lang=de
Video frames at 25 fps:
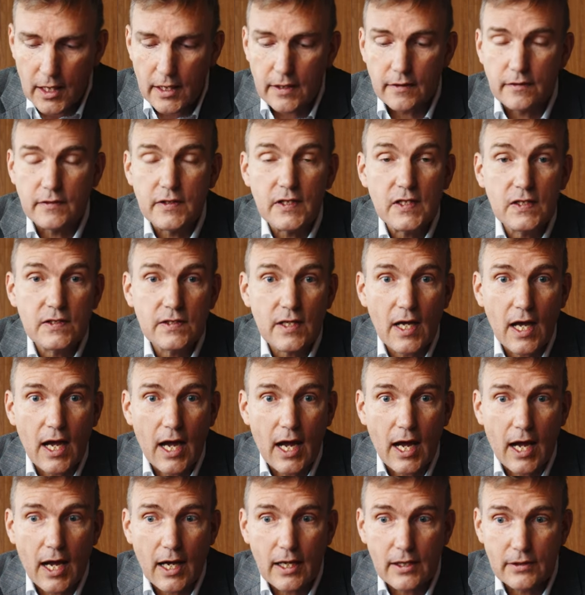In dieser
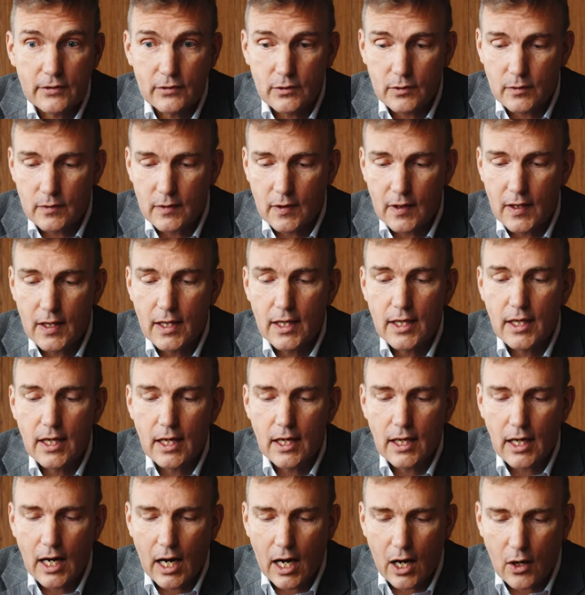Erhaltung
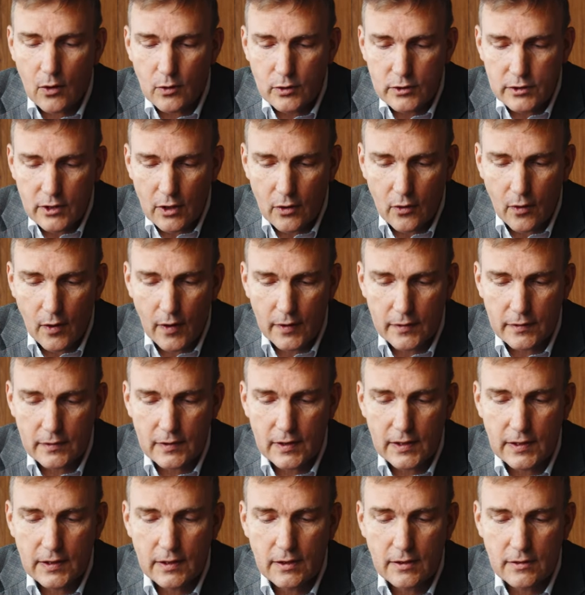
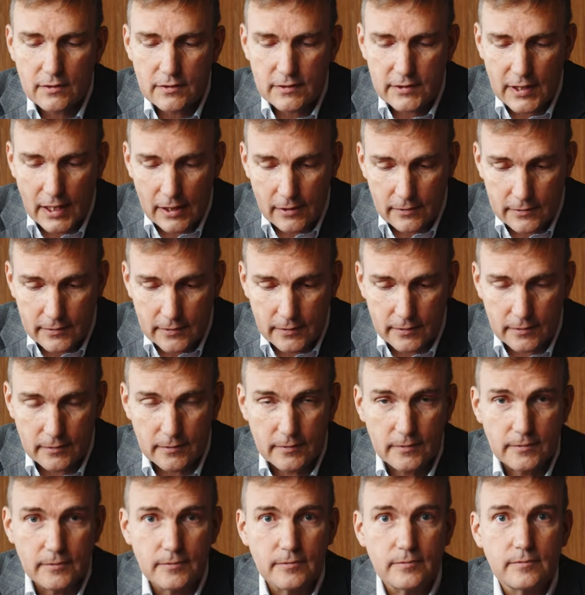außerordentlich
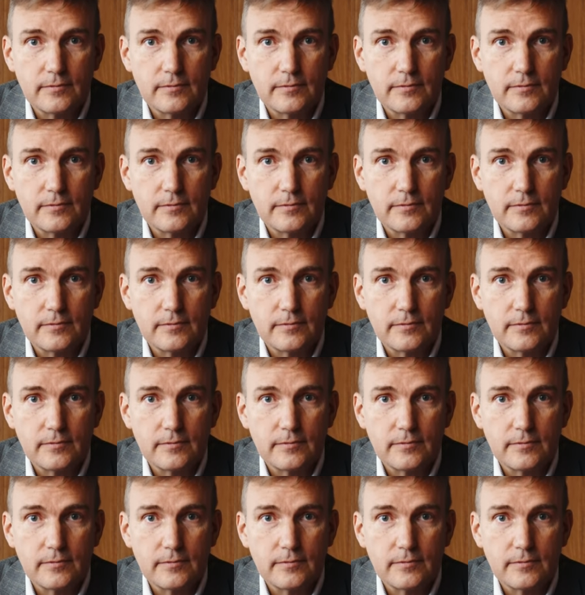selten.